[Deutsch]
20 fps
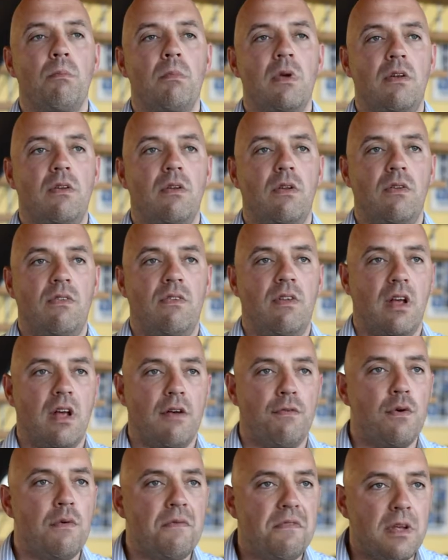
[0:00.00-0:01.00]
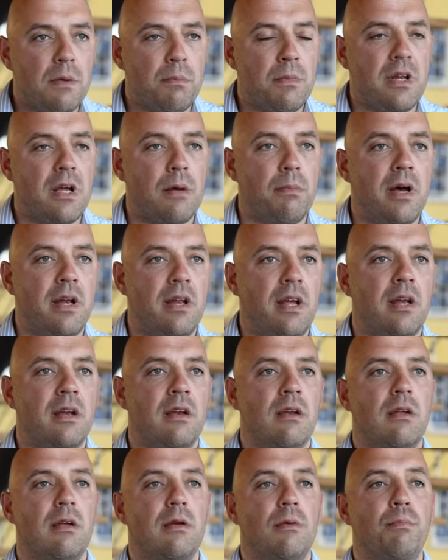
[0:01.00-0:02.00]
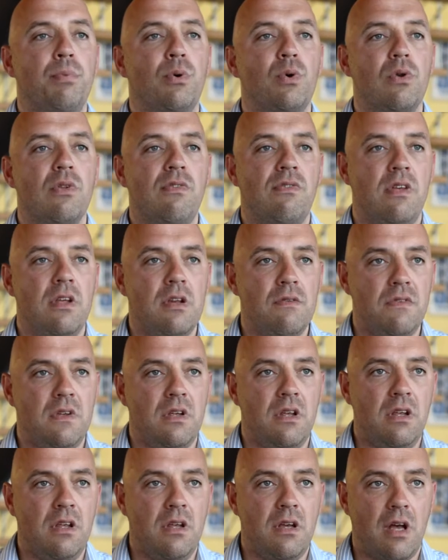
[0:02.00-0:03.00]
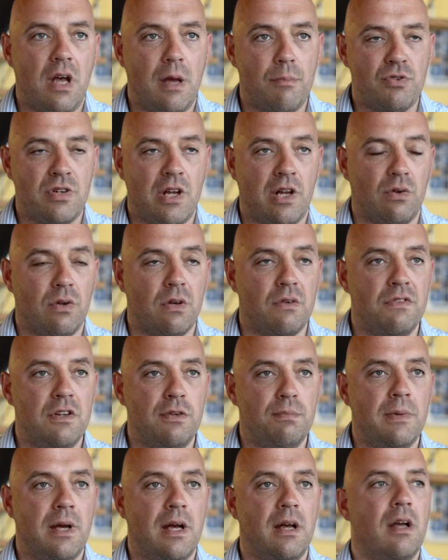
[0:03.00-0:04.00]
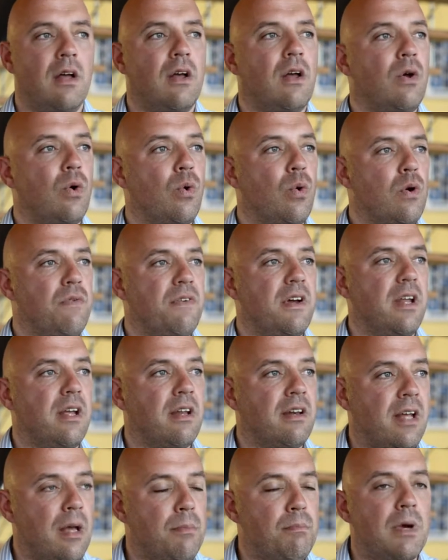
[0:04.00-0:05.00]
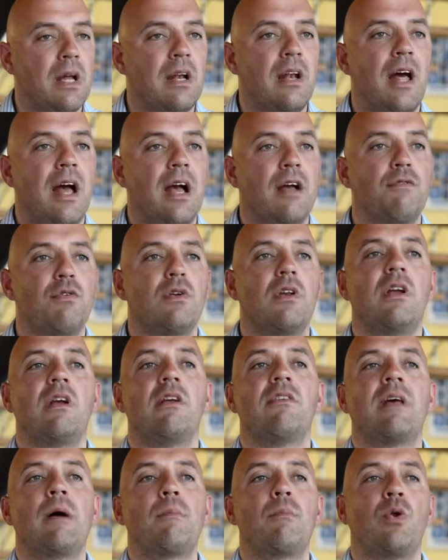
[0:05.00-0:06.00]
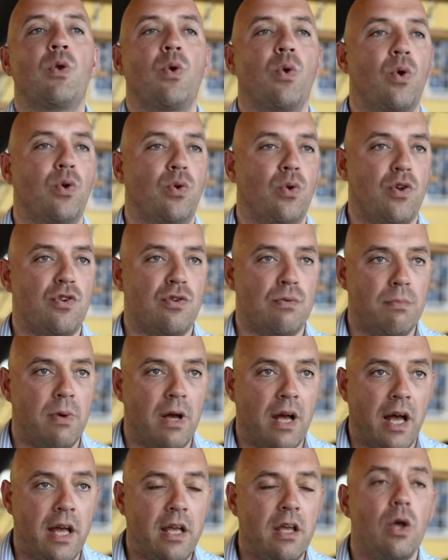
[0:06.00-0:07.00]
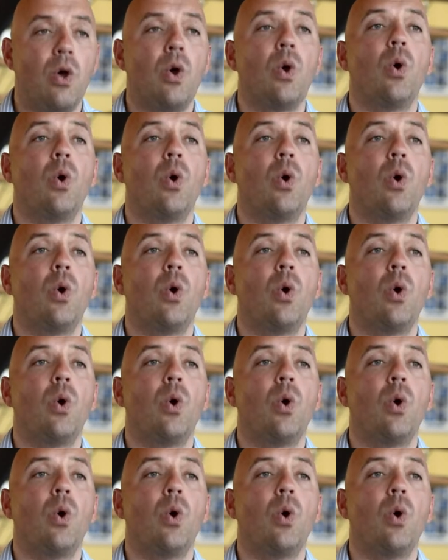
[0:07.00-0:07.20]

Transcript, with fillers: Mit ca. 50 Mitarbeitern äh, produzieren wir hier am Startort Wismar hochwertige Treppenanlagen für den gesamten norddeutschen Bereich.